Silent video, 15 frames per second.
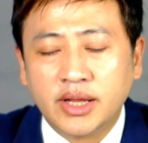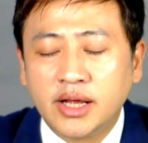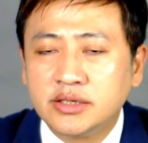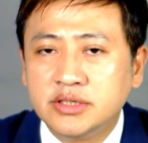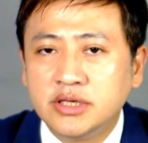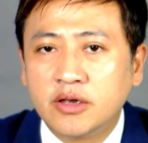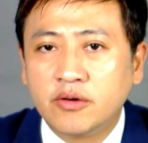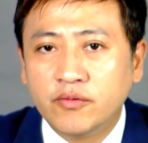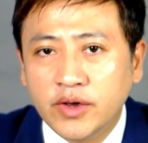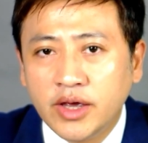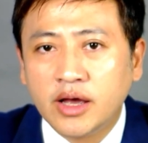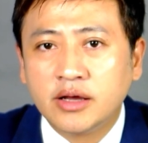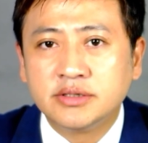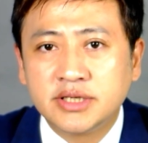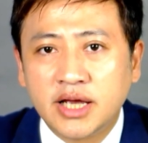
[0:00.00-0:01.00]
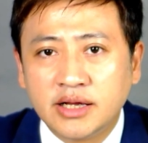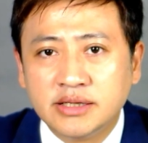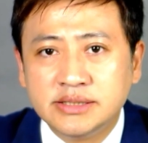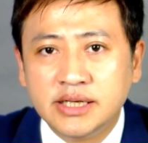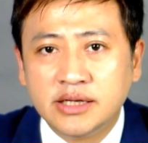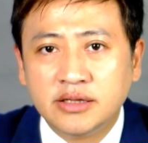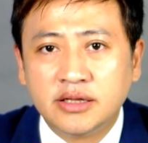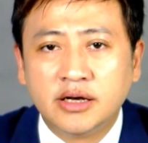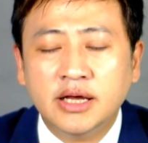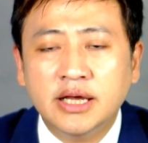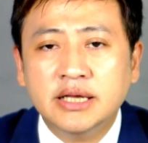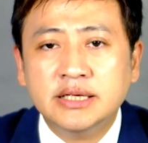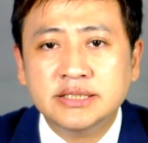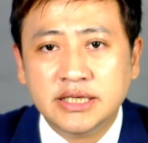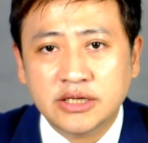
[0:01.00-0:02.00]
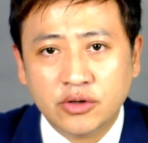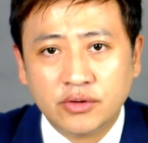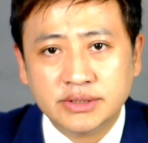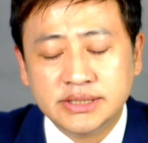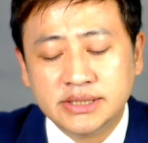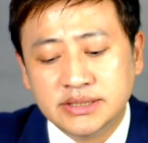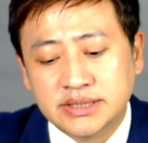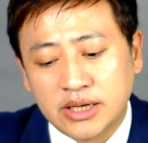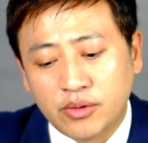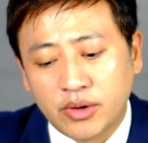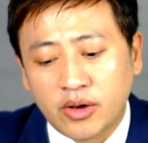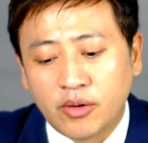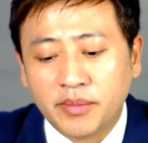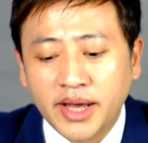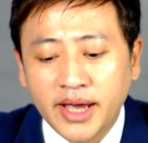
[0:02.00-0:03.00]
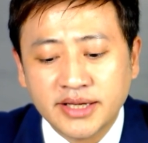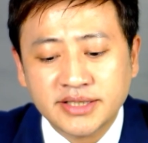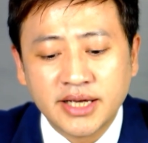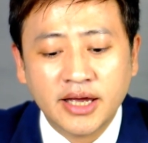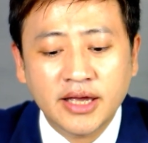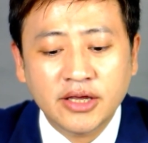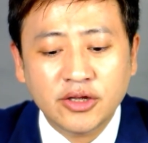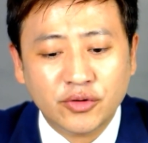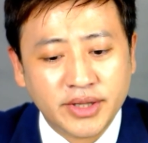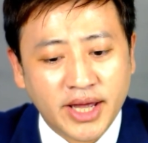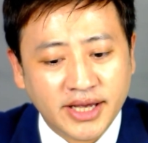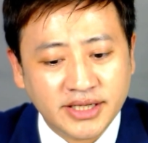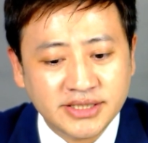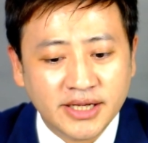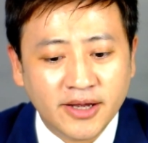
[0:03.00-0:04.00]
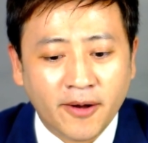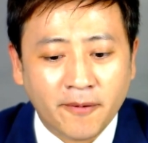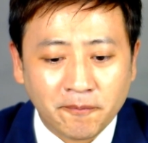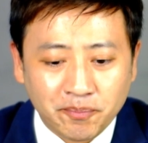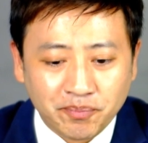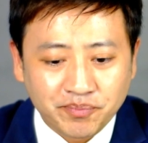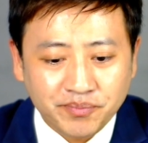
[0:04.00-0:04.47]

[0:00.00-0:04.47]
它是一个非常常见的形容词结尾我们看一下有哪一些啊？